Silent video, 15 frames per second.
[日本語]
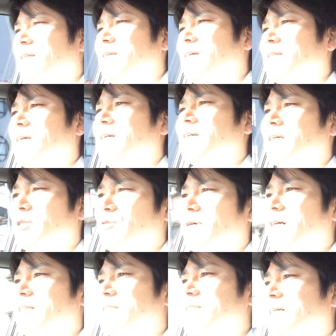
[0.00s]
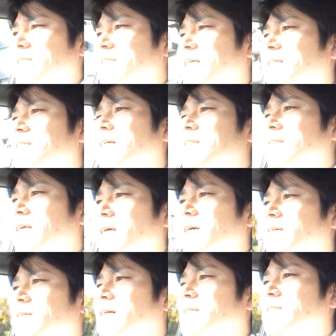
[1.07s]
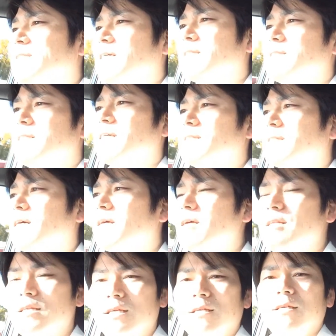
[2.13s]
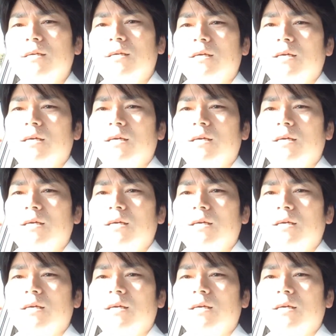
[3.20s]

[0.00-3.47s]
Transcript: ターゲットはガチガチさんなんでガチガチさんだけに、